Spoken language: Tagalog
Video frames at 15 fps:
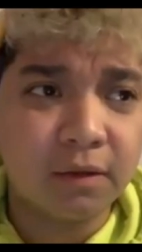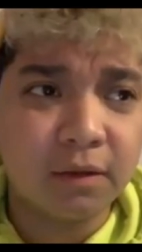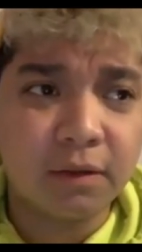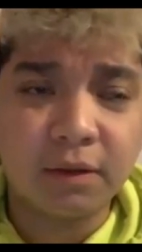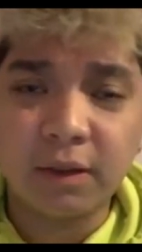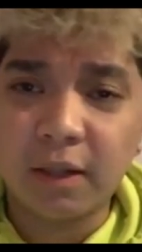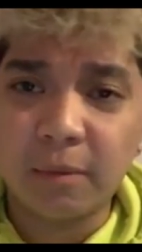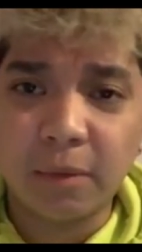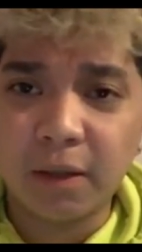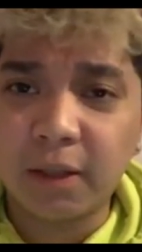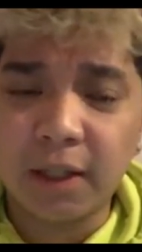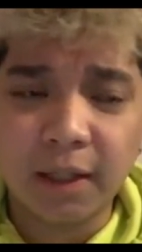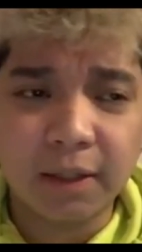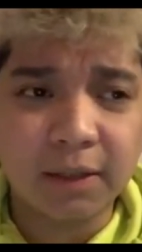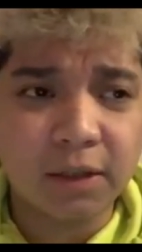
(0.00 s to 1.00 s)
sa mga
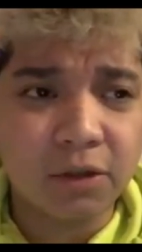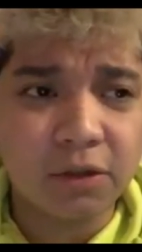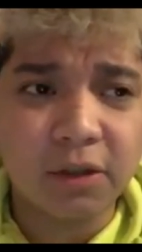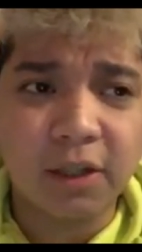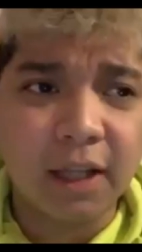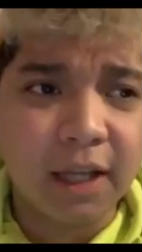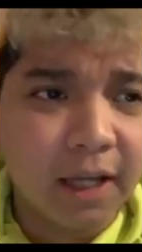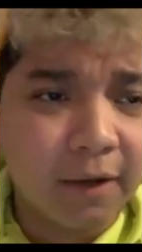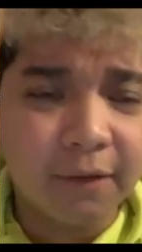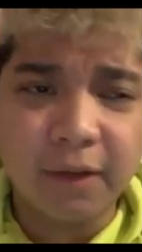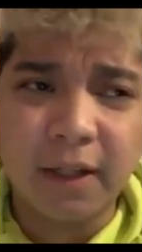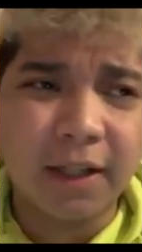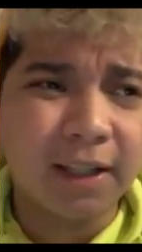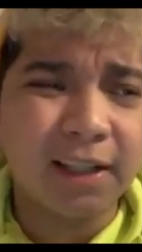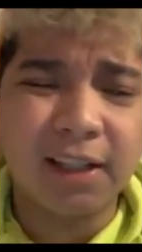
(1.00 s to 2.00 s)
nakita nyo sa live,
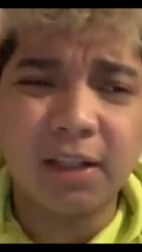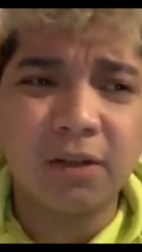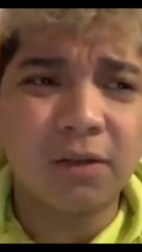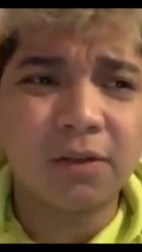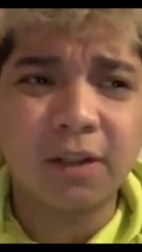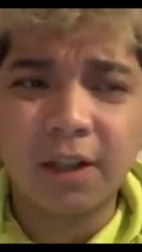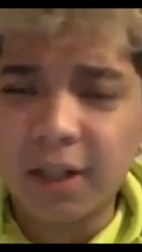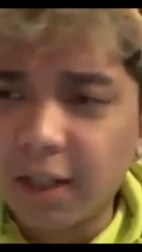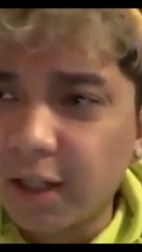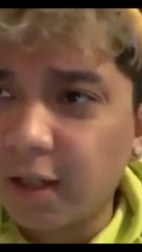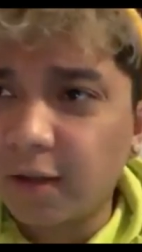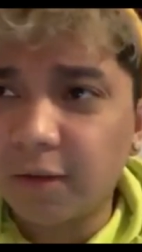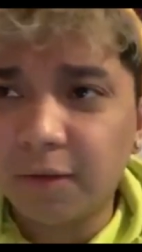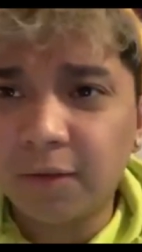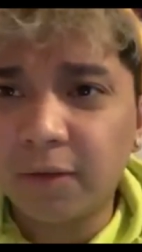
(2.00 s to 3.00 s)
narinig nyo sa
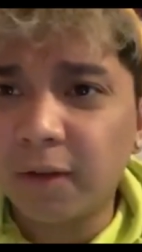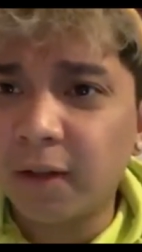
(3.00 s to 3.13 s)
live,